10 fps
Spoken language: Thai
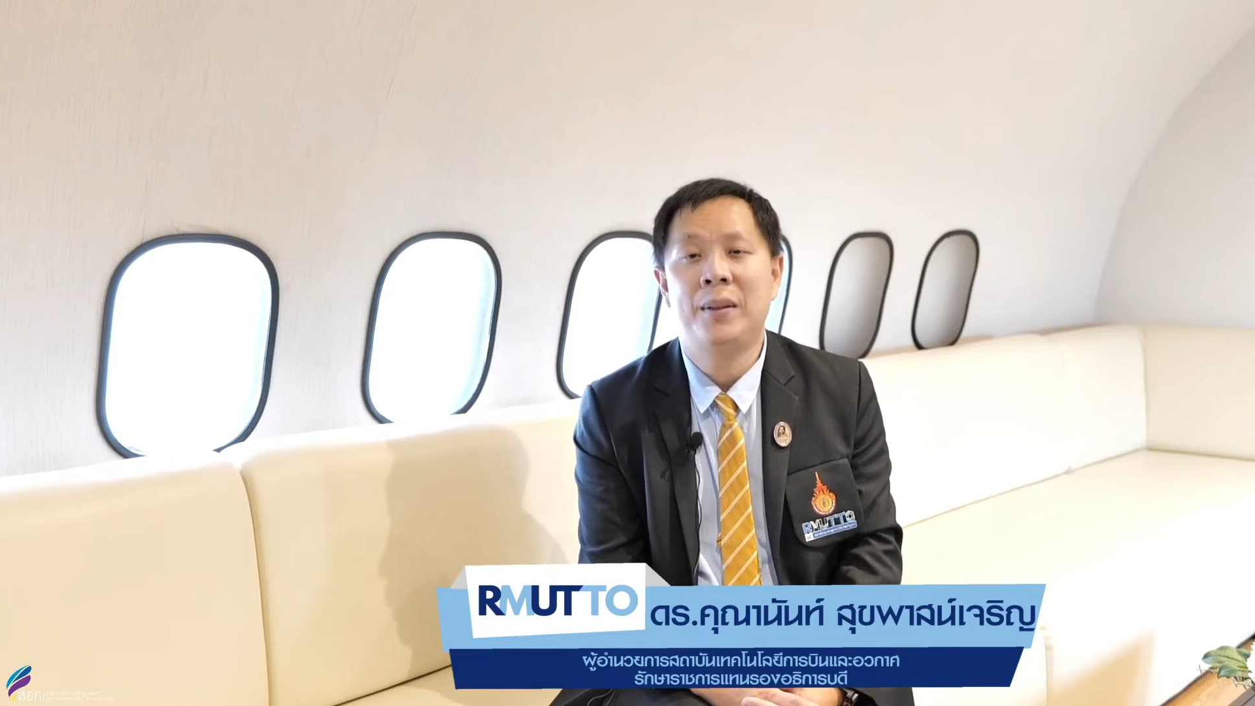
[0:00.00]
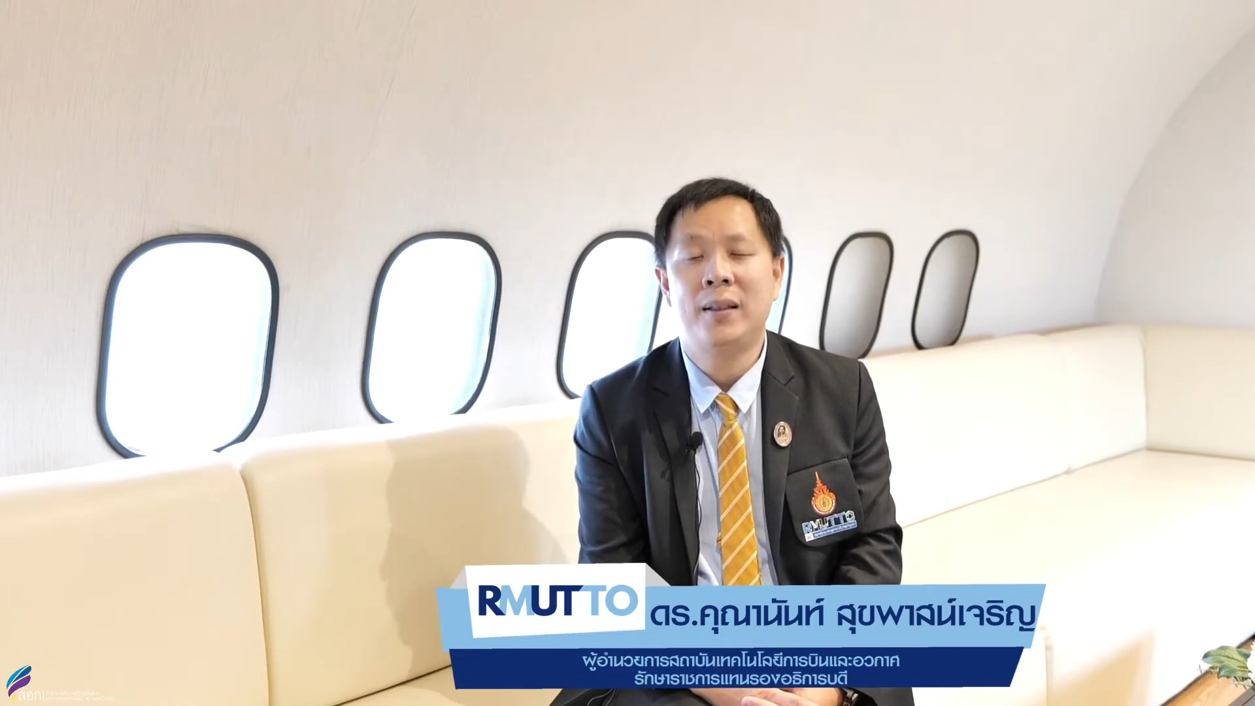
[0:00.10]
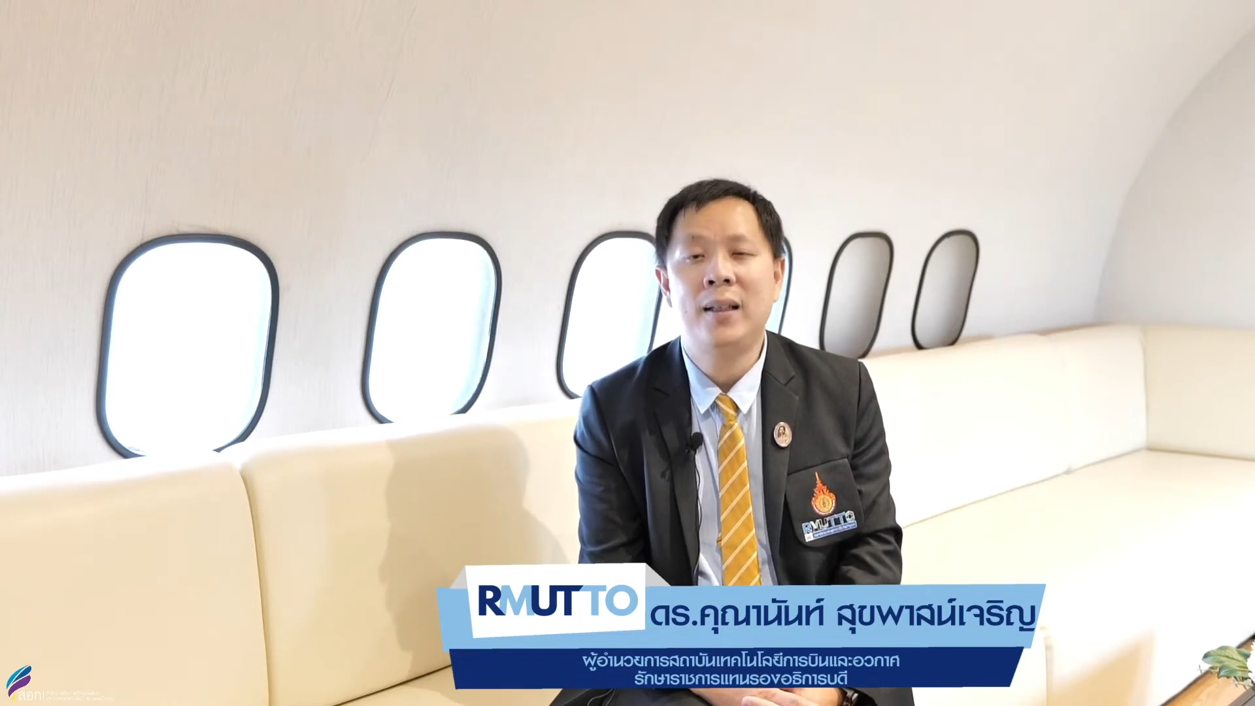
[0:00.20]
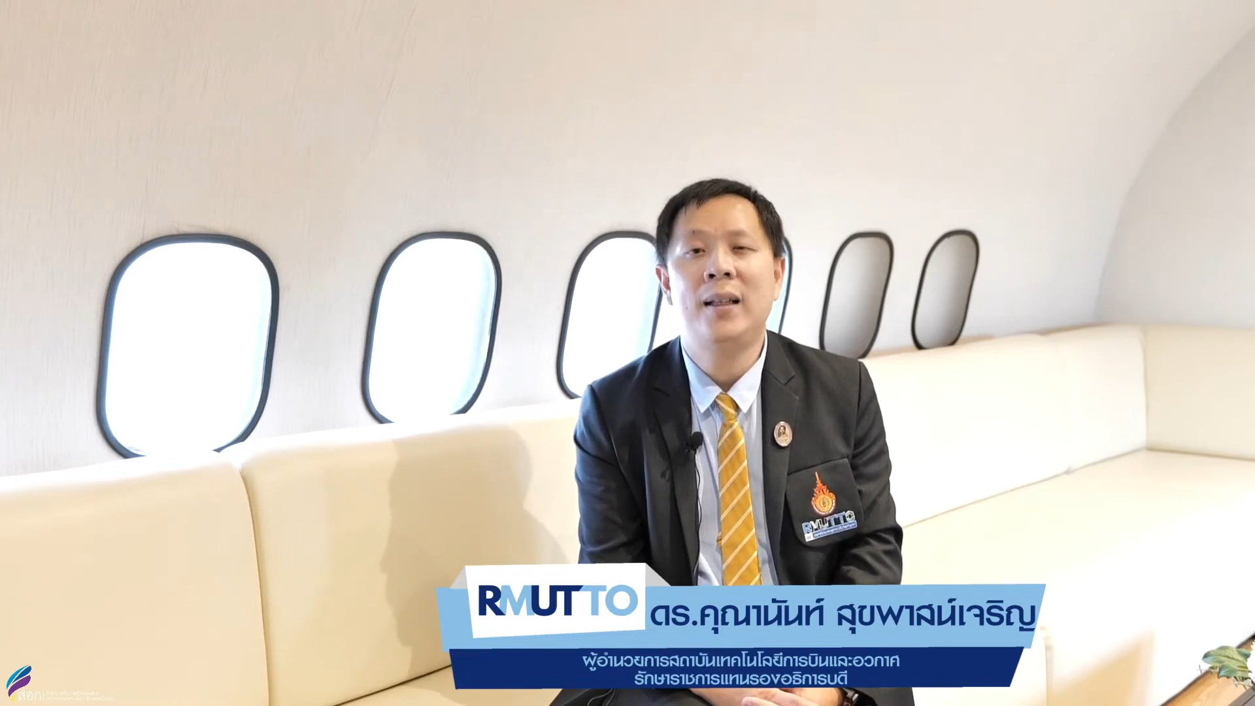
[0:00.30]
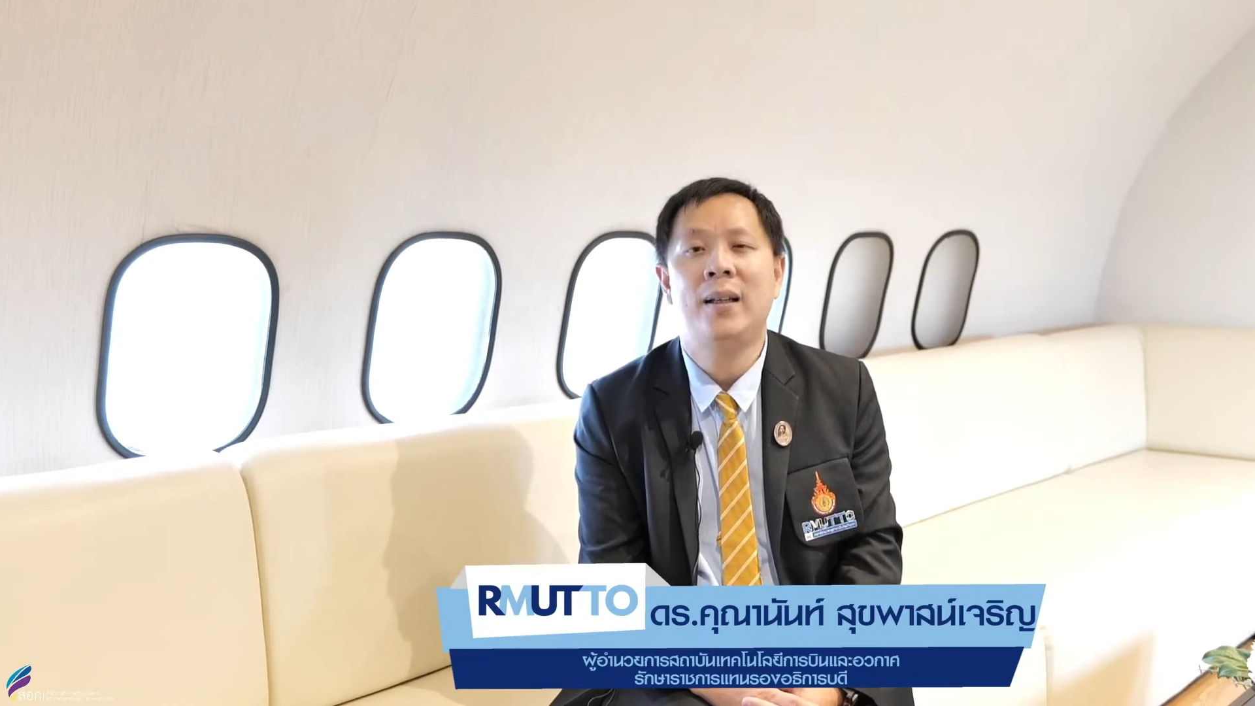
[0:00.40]
พื้
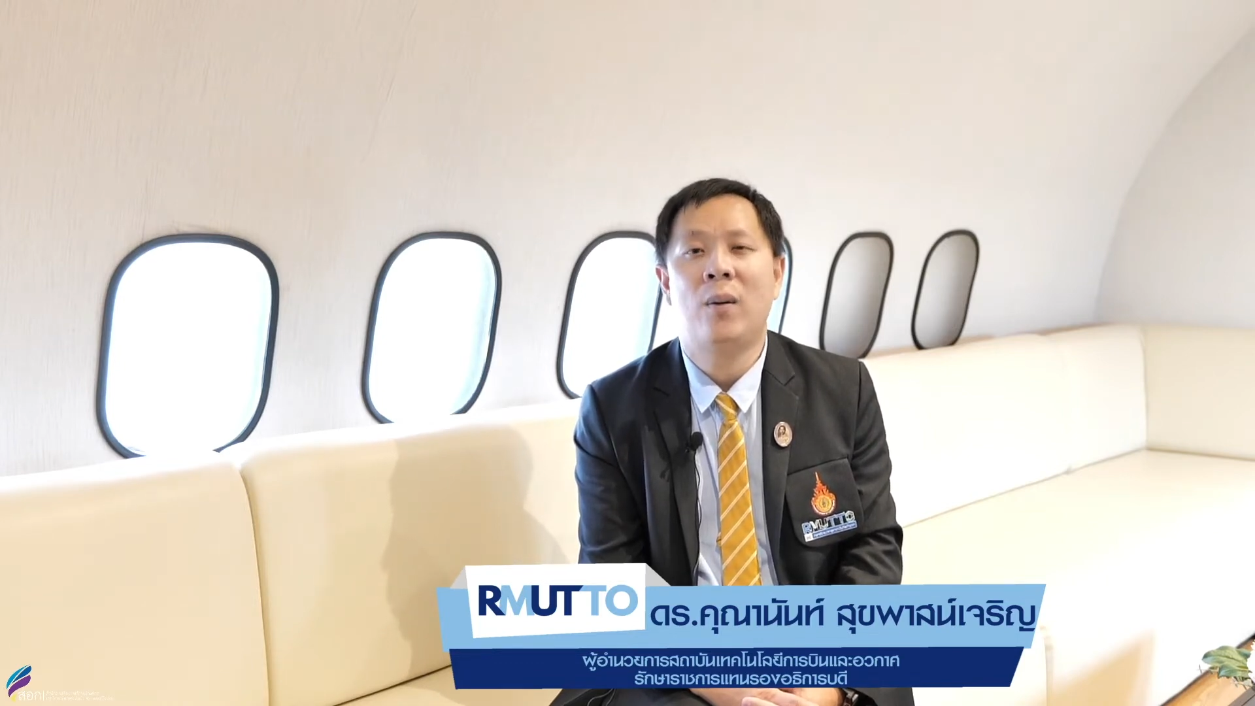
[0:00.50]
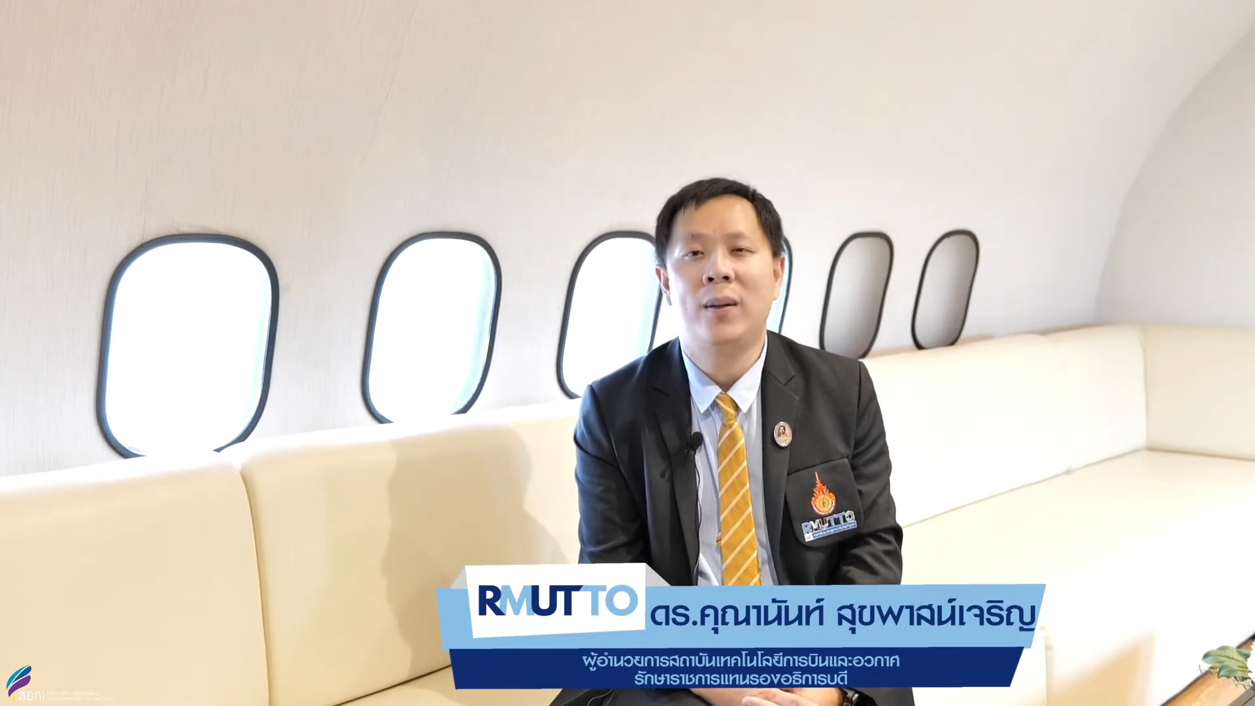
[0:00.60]
นที่